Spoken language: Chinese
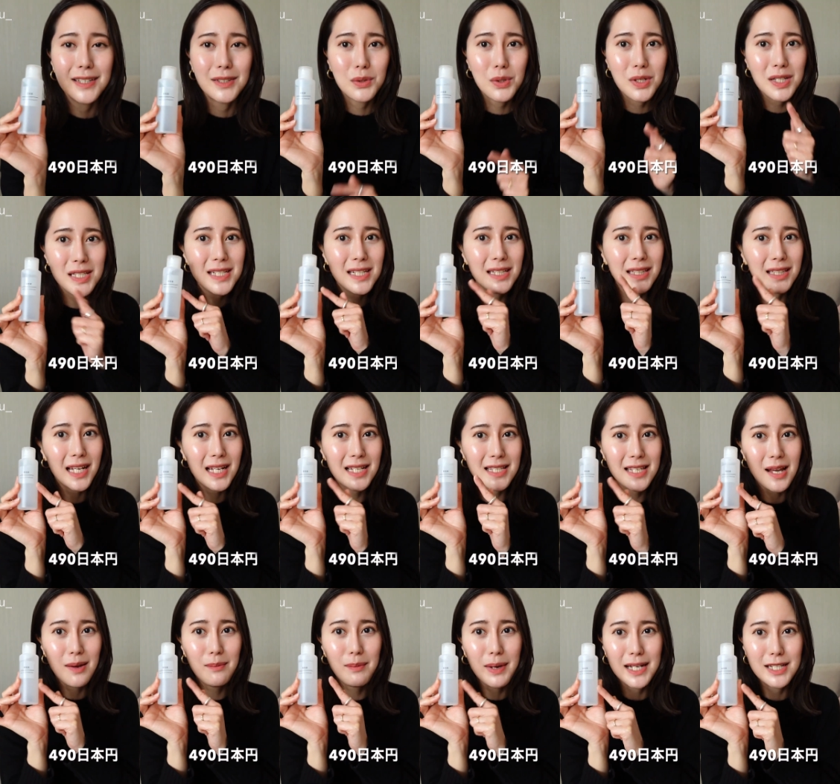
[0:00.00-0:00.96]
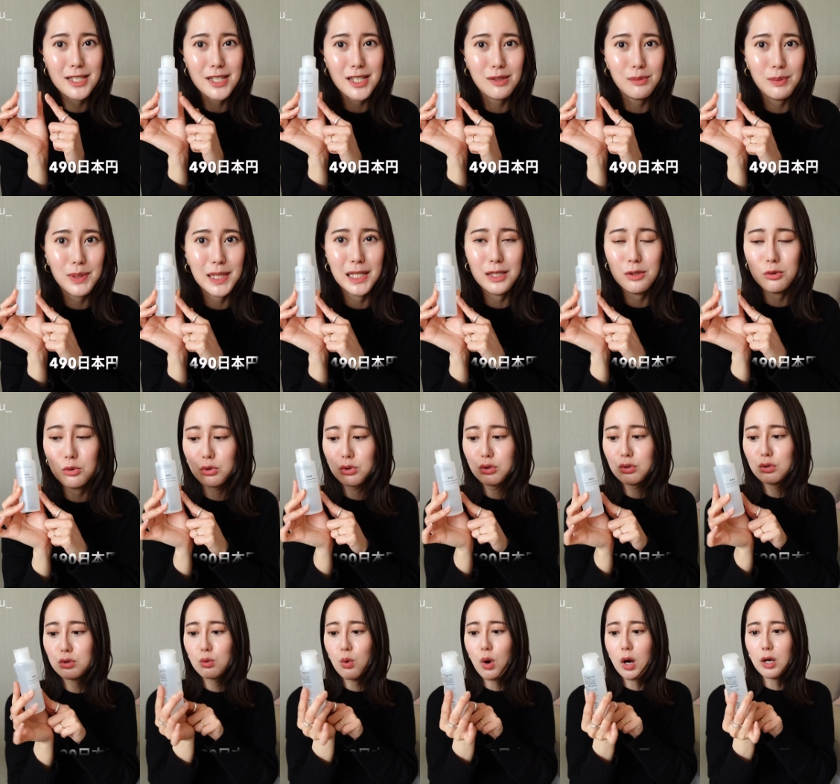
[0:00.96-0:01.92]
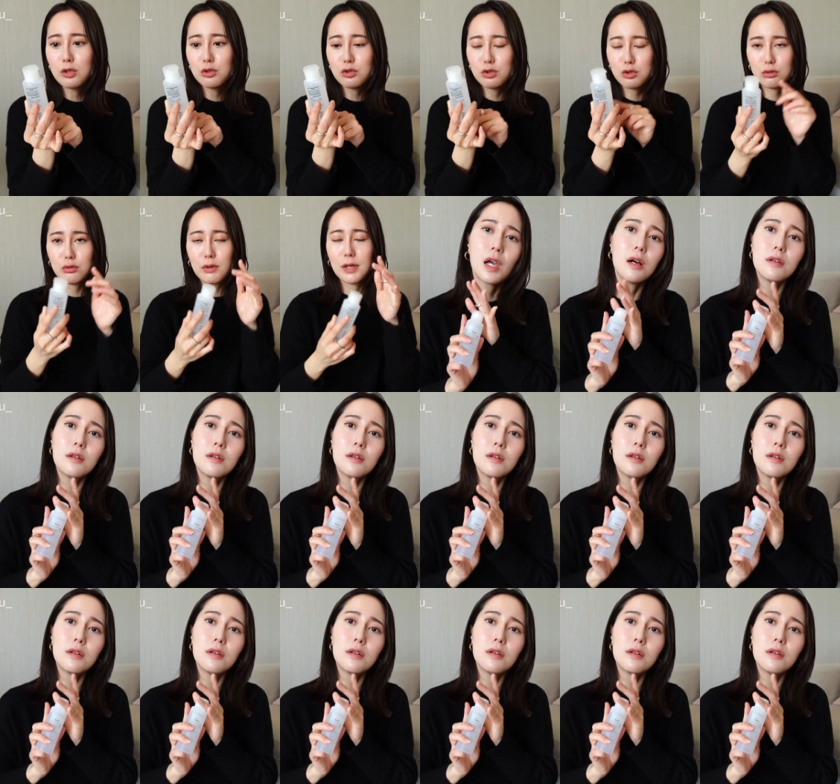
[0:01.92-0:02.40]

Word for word: 推荐大家买这一瓶去光水，